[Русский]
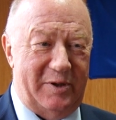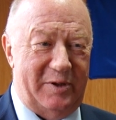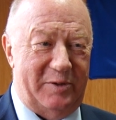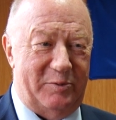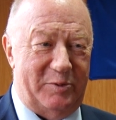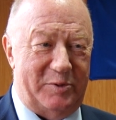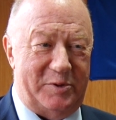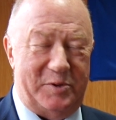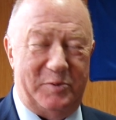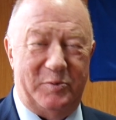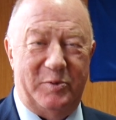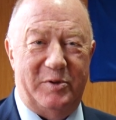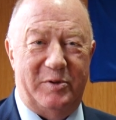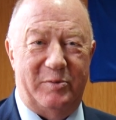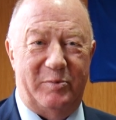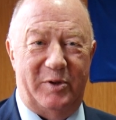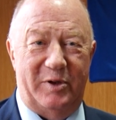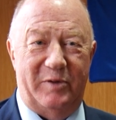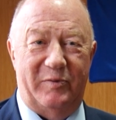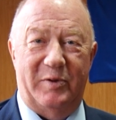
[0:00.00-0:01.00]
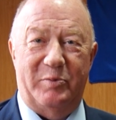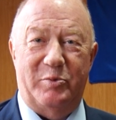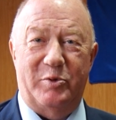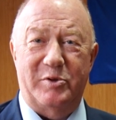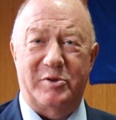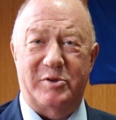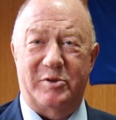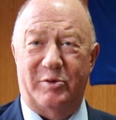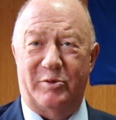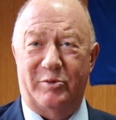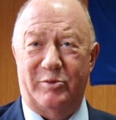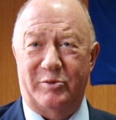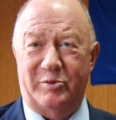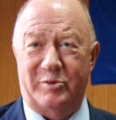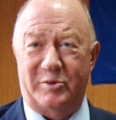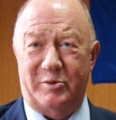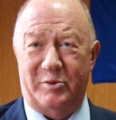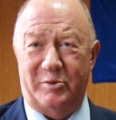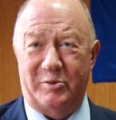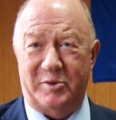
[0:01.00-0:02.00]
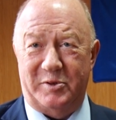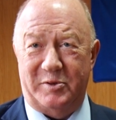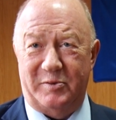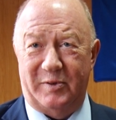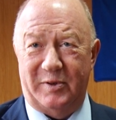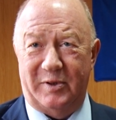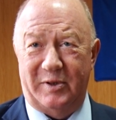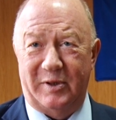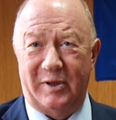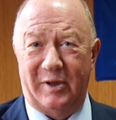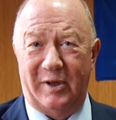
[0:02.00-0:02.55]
Вот сегодня были вопросы трудоустройства,